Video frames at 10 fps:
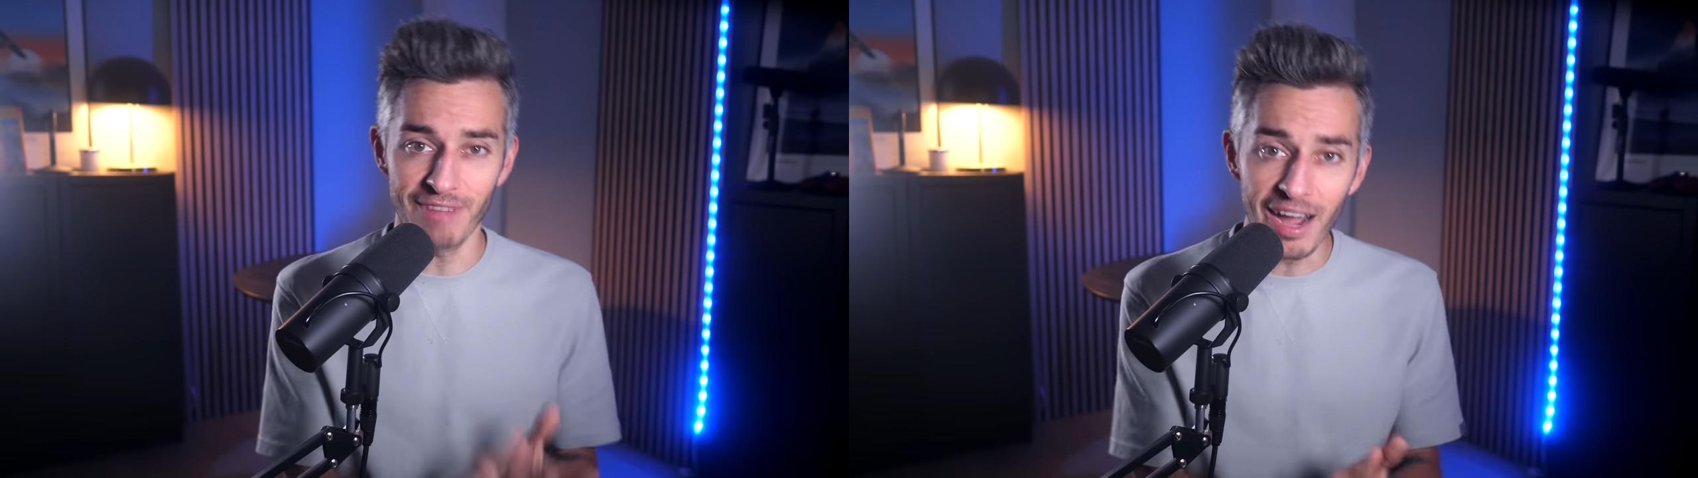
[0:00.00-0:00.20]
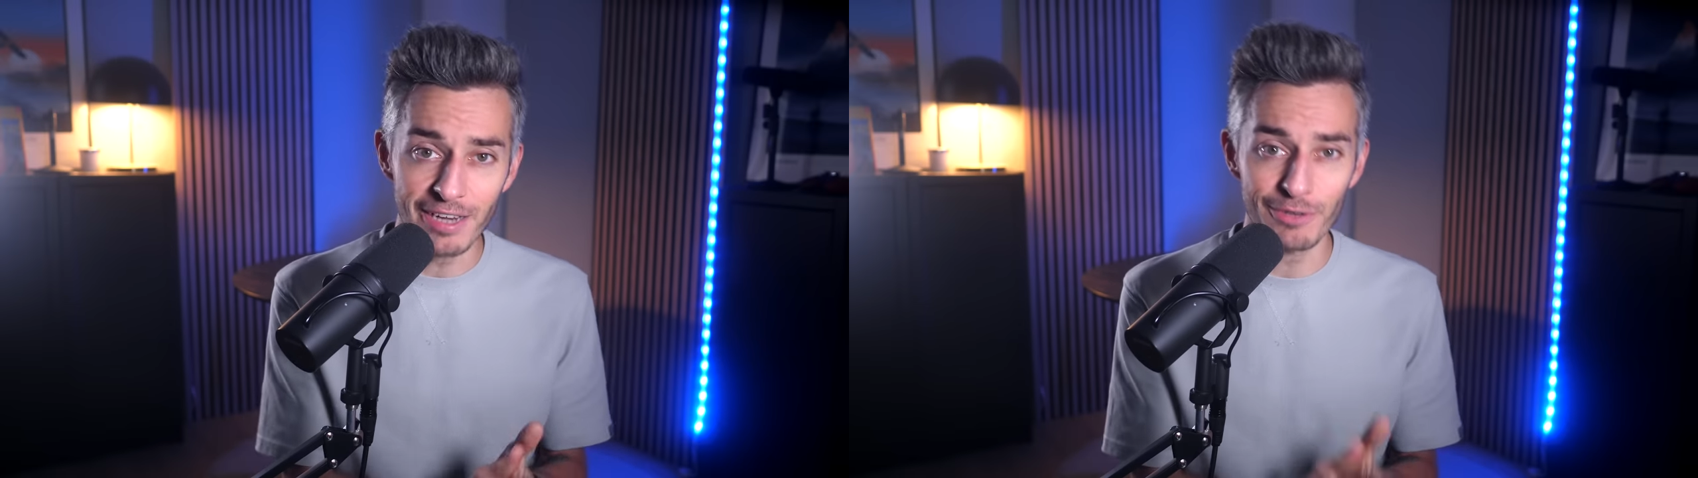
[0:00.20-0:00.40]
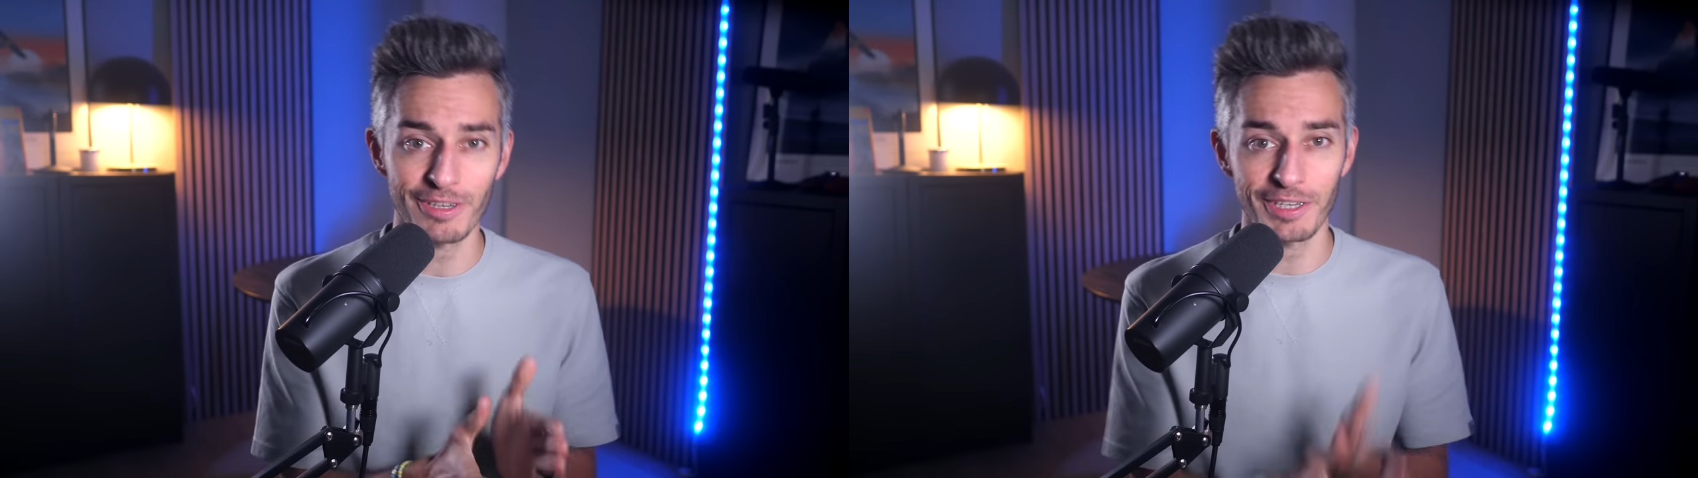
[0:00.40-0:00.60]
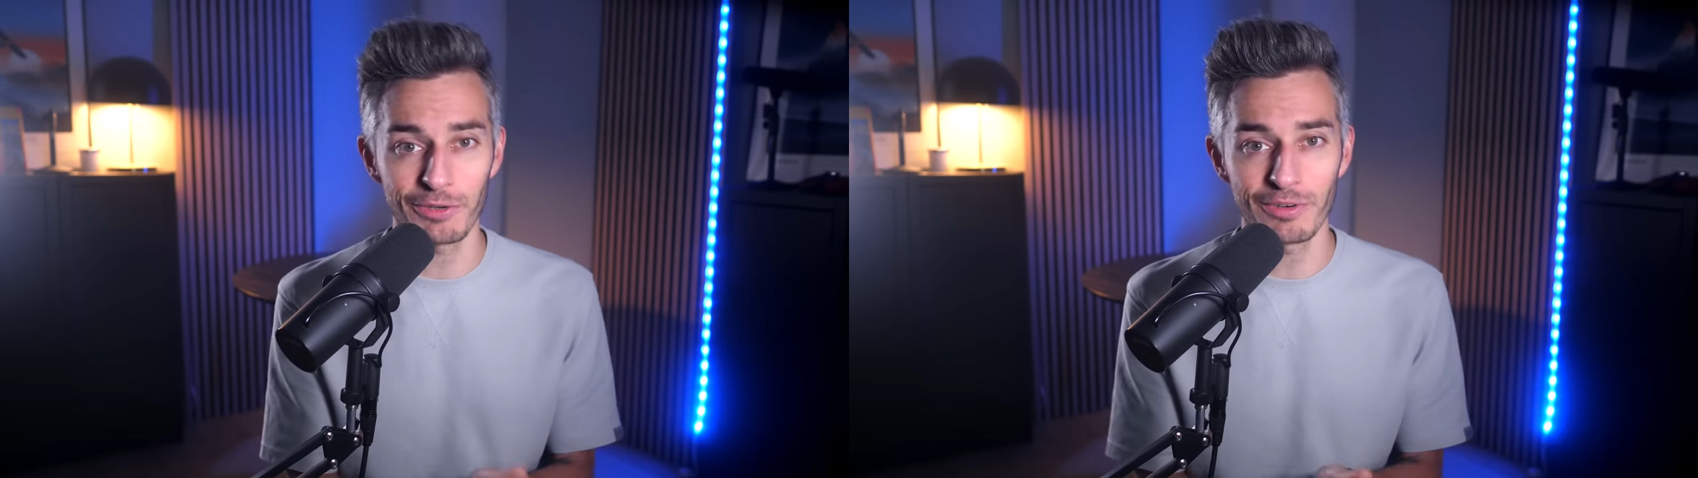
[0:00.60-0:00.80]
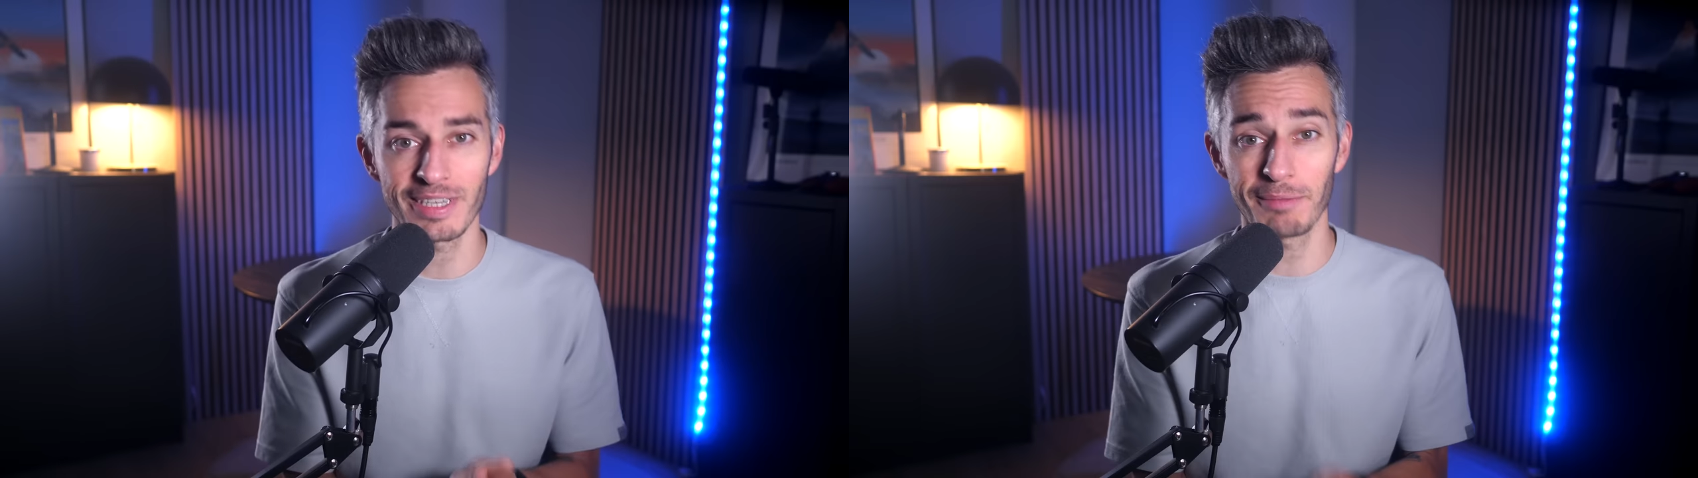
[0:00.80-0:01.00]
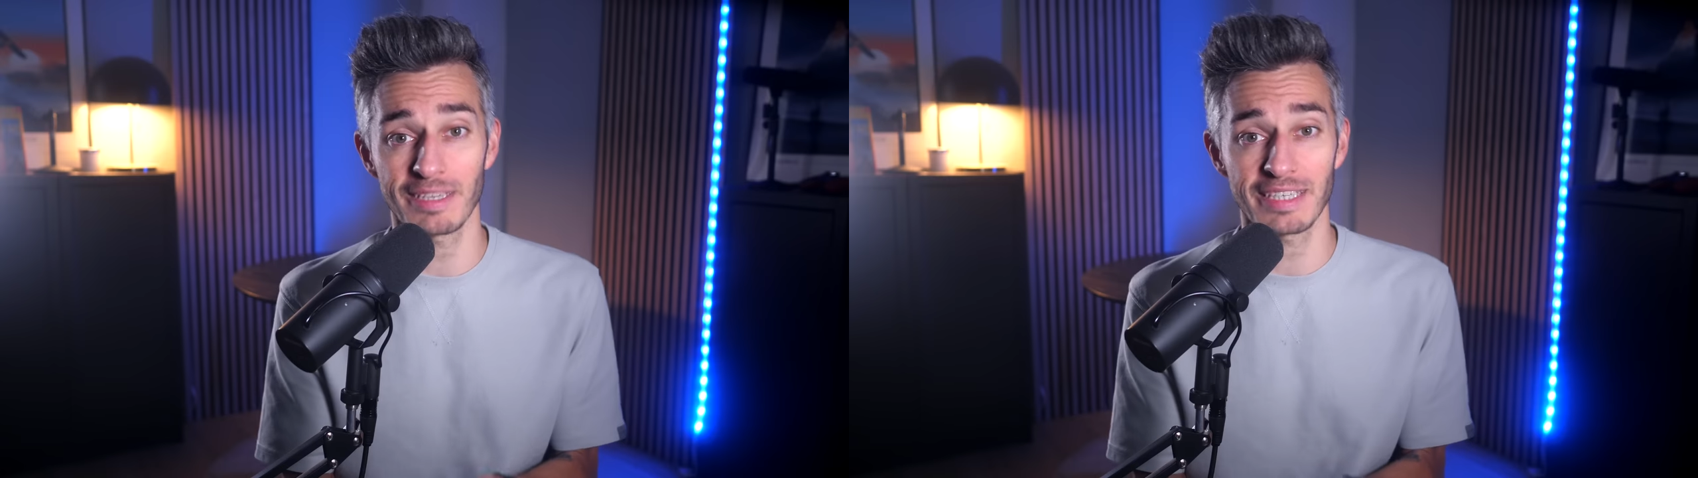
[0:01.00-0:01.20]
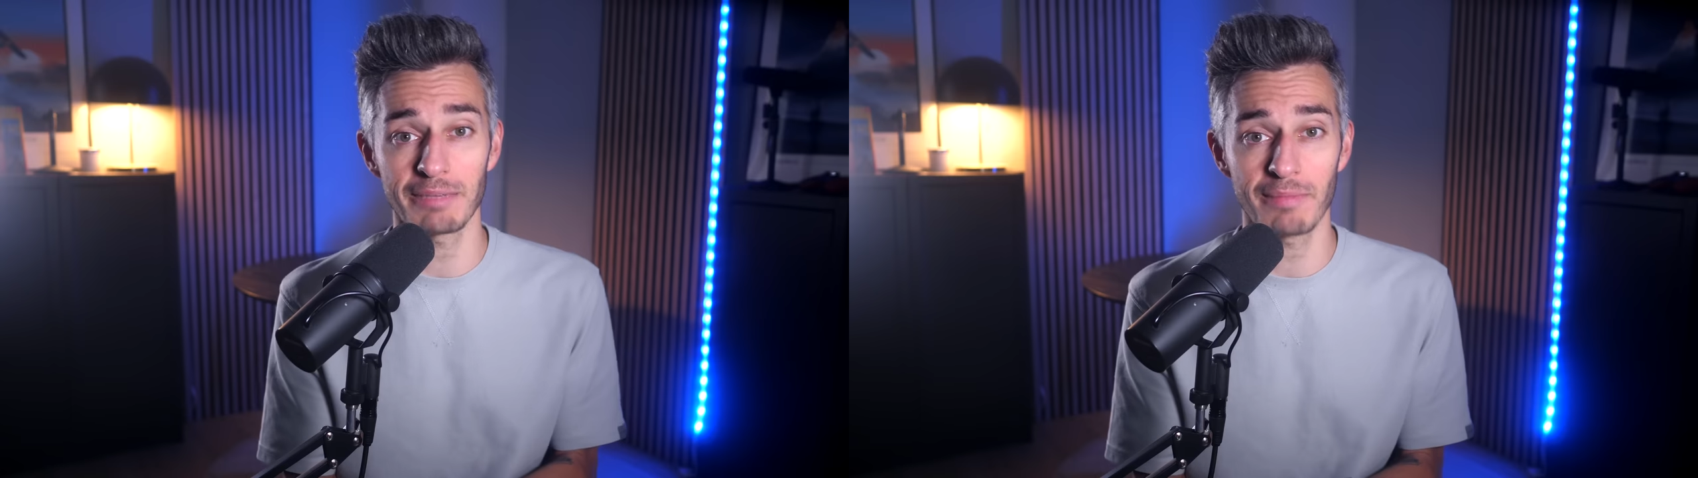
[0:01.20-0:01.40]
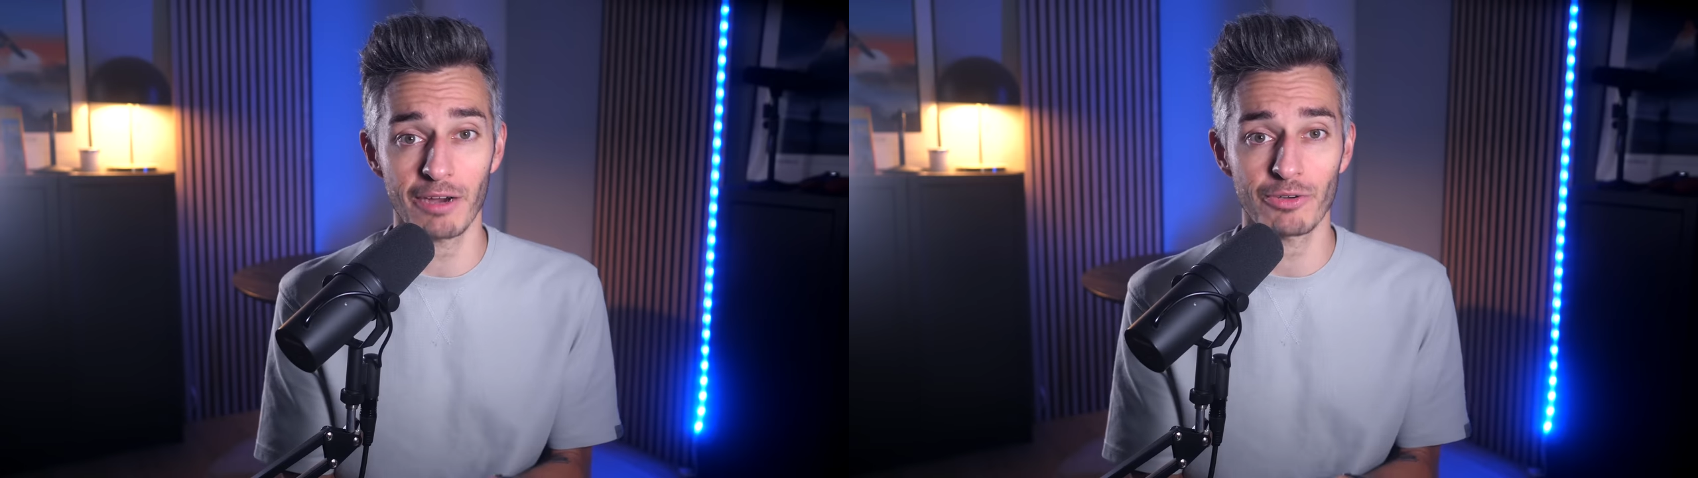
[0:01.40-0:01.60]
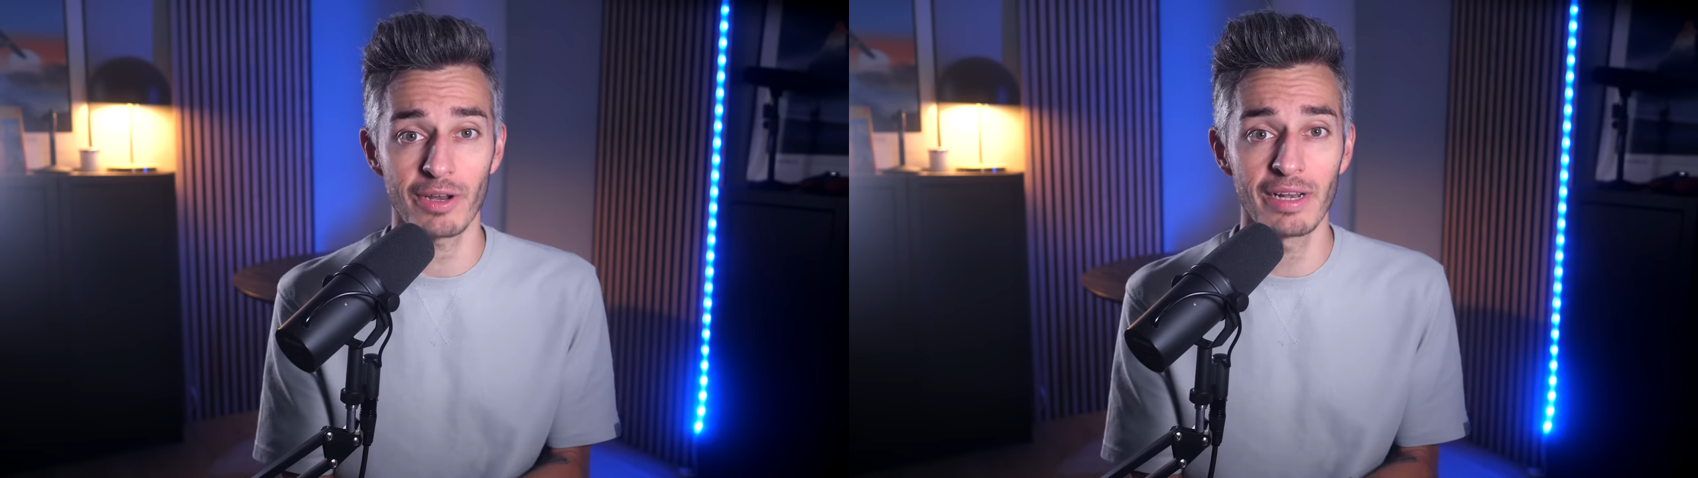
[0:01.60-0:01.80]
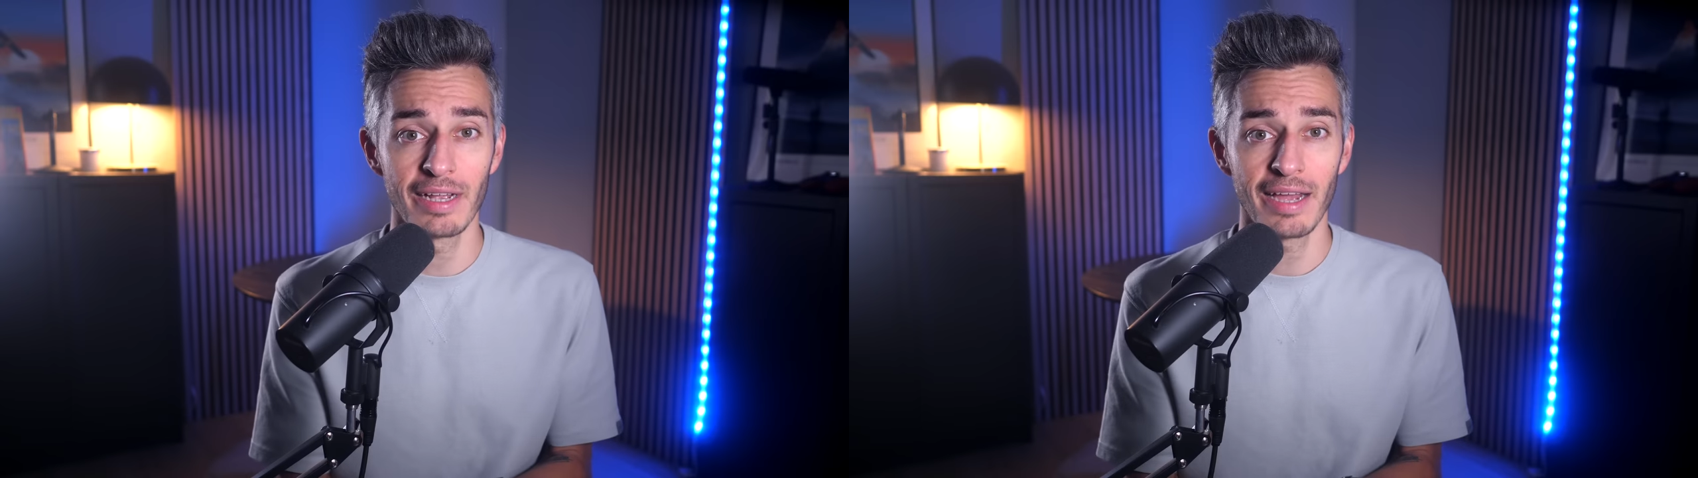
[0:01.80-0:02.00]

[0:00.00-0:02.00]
Wahlen und Regionen gibt es eben aktuell